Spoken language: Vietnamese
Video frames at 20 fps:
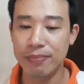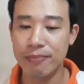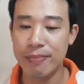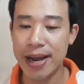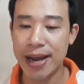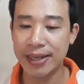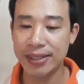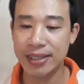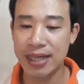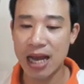
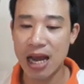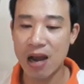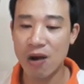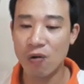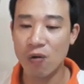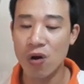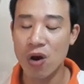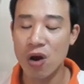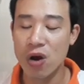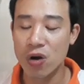ba
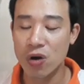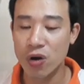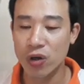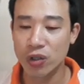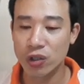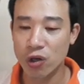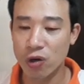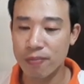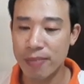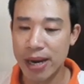sao, con
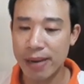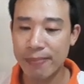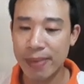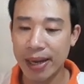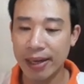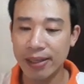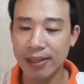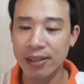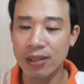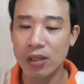số may
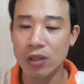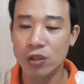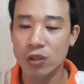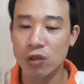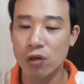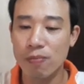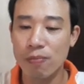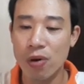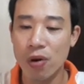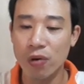mắn
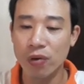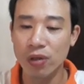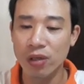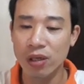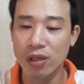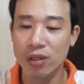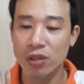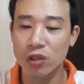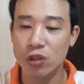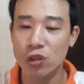số bốn,
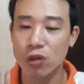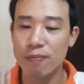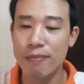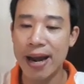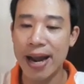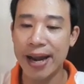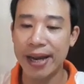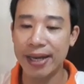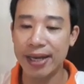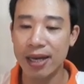số
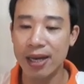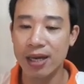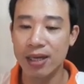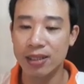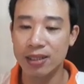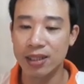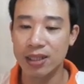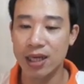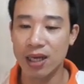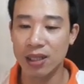bảy,
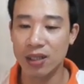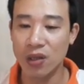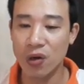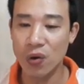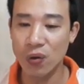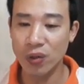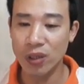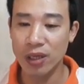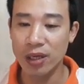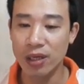giờ
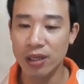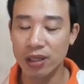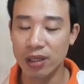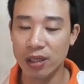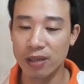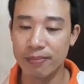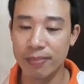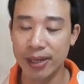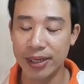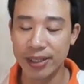tốt
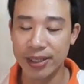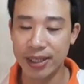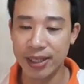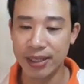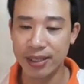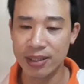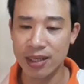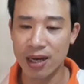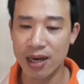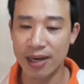từ mười
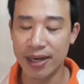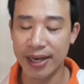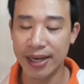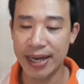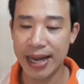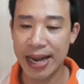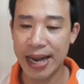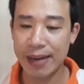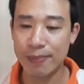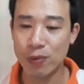chín giờ đến
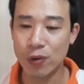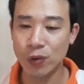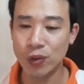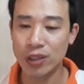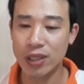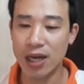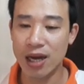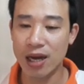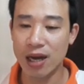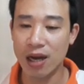hai mươi mốt
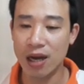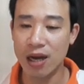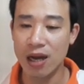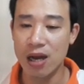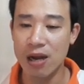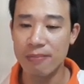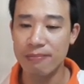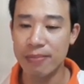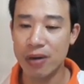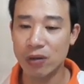giờ,
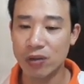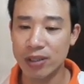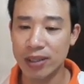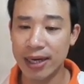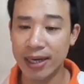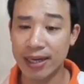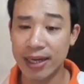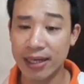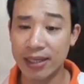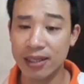màu
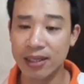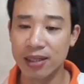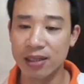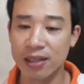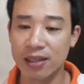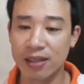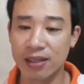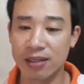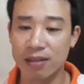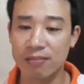sắc cát
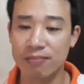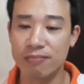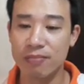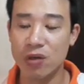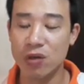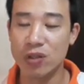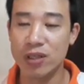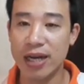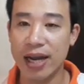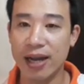tường,
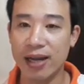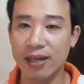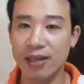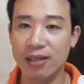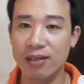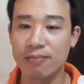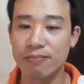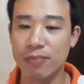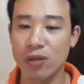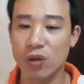màu trắng,
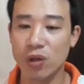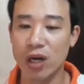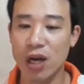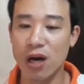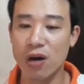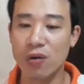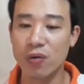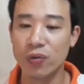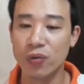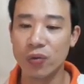màu
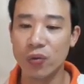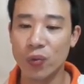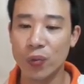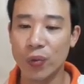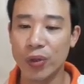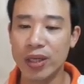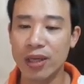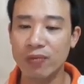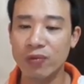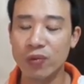nâu,
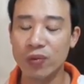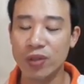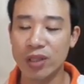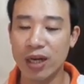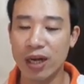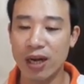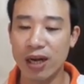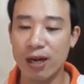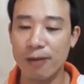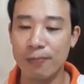quý nhân phù
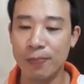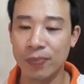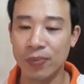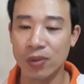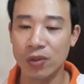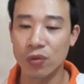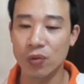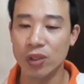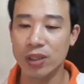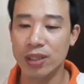trợ,
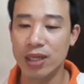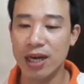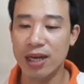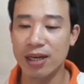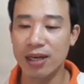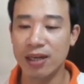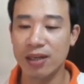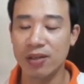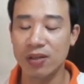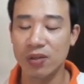tuổi
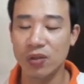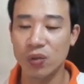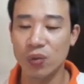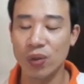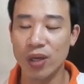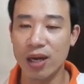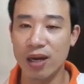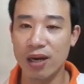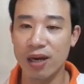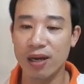Dần,
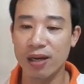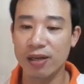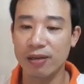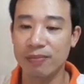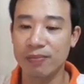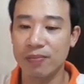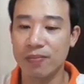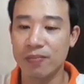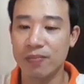tuổi Hợi.